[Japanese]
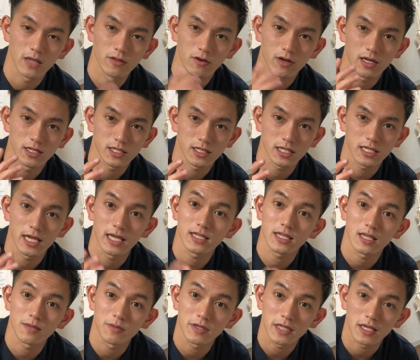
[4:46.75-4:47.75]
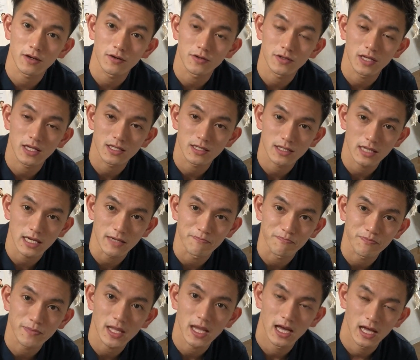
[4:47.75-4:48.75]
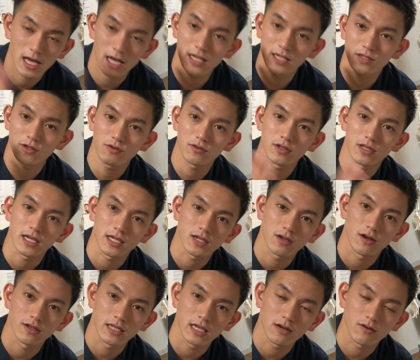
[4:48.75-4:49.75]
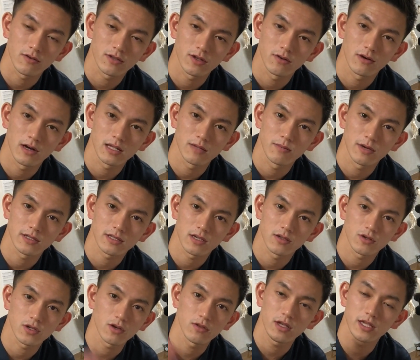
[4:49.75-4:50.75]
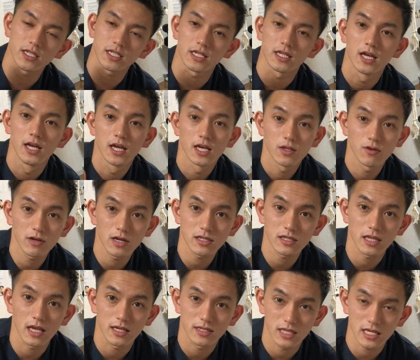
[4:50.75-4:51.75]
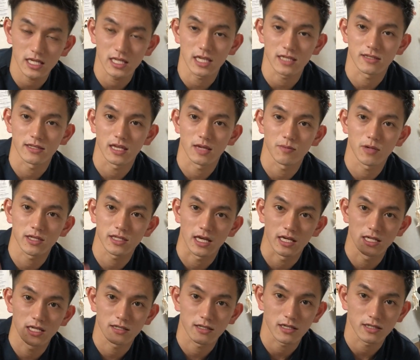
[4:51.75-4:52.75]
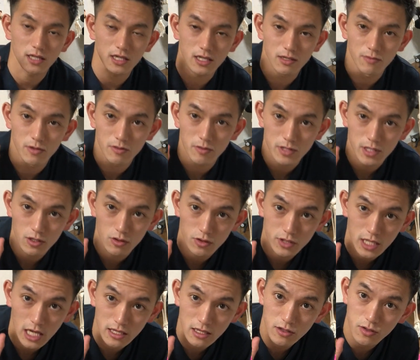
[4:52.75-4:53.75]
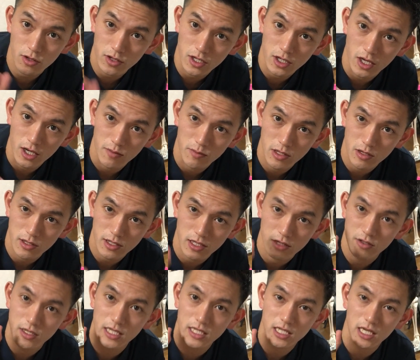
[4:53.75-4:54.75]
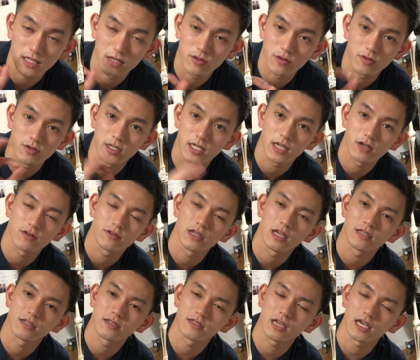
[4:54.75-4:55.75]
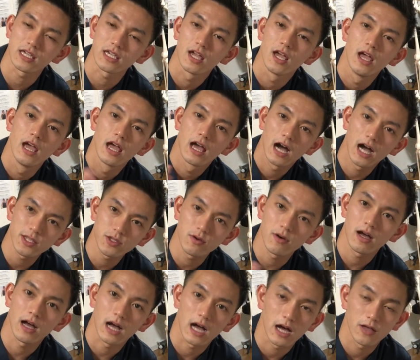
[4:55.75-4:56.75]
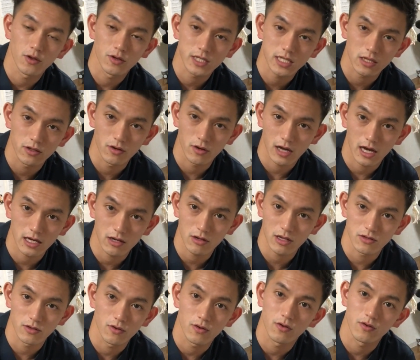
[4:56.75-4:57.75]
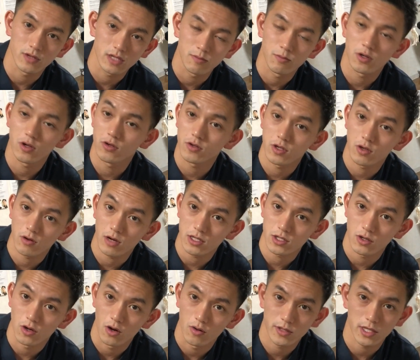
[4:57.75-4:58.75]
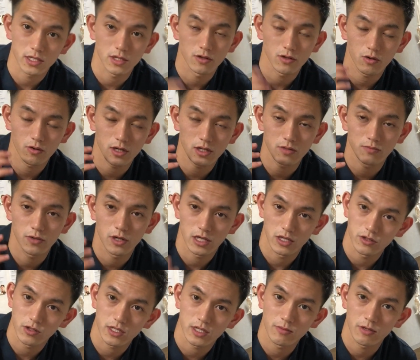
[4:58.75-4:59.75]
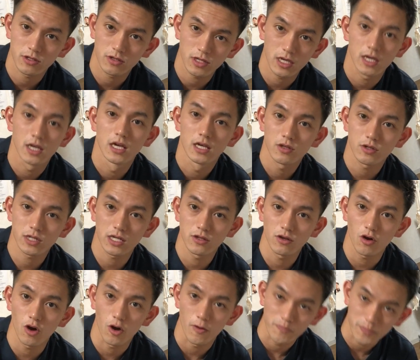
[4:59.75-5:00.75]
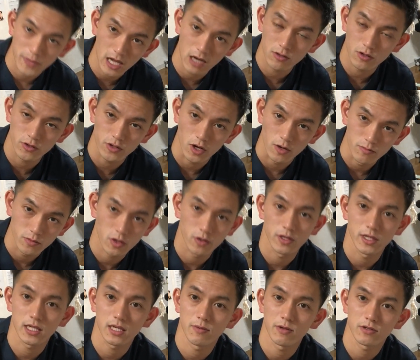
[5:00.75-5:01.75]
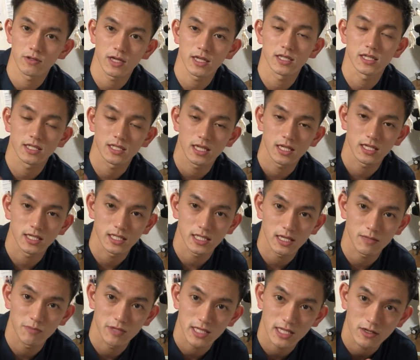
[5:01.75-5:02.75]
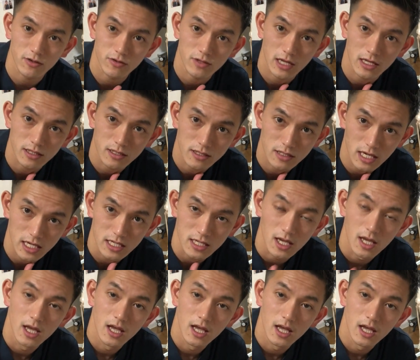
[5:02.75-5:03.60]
あの患者さんにやってみてください。はい、ということで今日はね、これで終わりますけど、今日の話、よかったらぜひですね、皆さんいいですか、さっきも言いましたけど、チャンネル登録、見逃さないようにチャンネル登録してください。あとは、あの、下の概要欄の方に無料の教科書、私の教科書プレゼントしますので、そちらの方、ダウンロード無料でできますので、ぜひしてみてください。